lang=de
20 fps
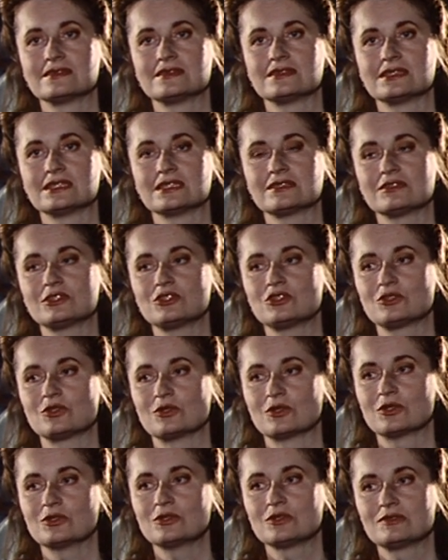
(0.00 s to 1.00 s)
Das, was
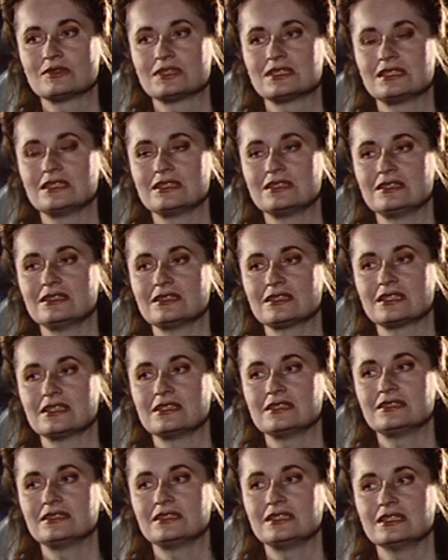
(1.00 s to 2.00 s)
stört und was sich nicht
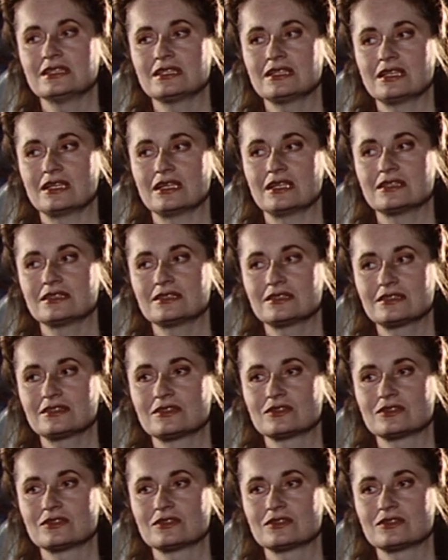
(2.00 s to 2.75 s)
realisieren lässt.